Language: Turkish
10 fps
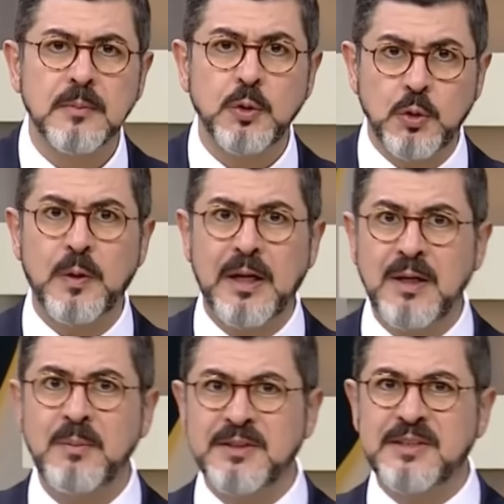Güvenli
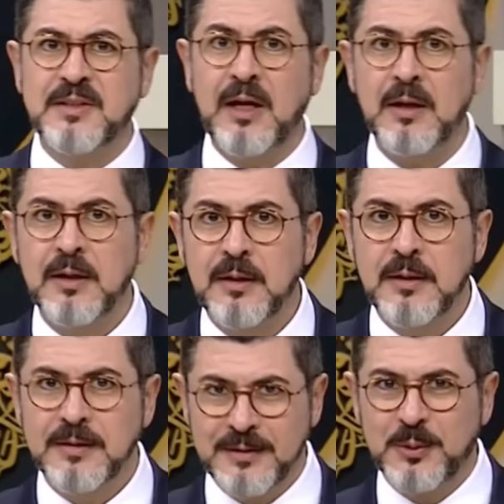mi site?
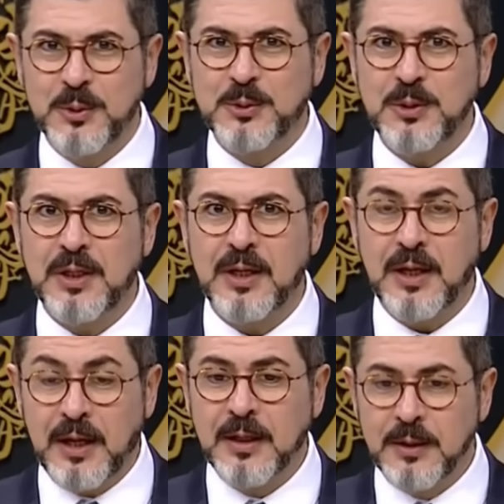Diyorsun ya.
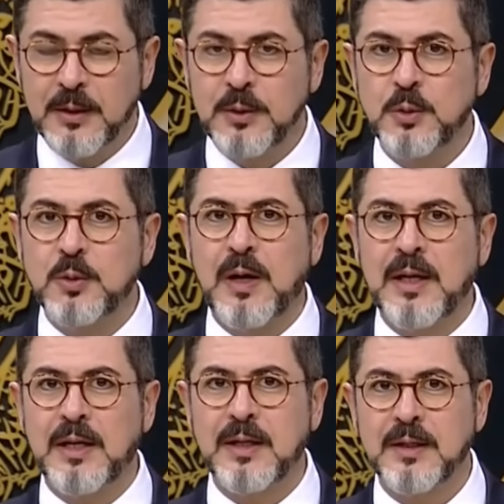Heh, güvenli.